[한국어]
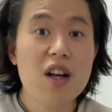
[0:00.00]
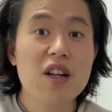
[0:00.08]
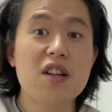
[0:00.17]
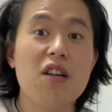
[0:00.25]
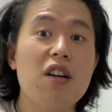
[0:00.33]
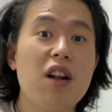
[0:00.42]

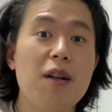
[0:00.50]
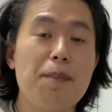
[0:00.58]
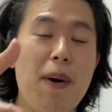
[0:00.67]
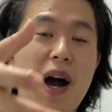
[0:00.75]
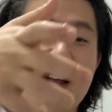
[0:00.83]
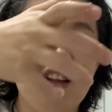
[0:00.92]
그거를
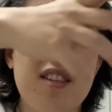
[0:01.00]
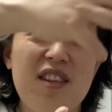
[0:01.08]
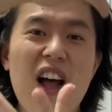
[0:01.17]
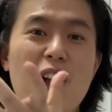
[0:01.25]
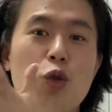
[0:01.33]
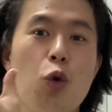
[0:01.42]
방에다
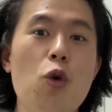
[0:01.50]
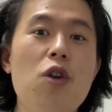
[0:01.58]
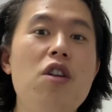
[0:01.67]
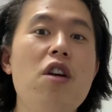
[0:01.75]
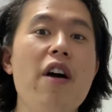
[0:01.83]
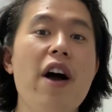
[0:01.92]
싹
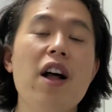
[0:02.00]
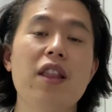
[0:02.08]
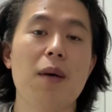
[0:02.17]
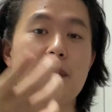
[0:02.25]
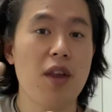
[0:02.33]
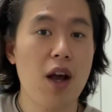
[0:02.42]
돌려야
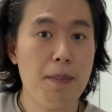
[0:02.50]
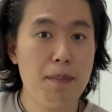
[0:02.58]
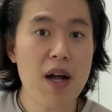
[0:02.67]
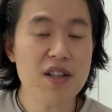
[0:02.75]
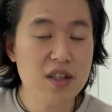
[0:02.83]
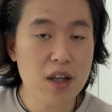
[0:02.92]
냄새가
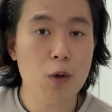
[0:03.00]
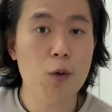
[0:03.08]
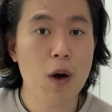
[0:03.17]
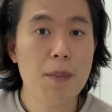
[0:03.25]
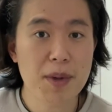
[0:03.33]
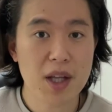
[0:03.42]
빠진다고
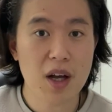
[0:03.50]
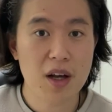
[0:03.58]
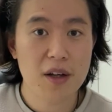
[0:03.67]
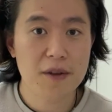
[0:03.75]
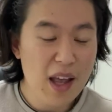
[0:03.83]
합니다.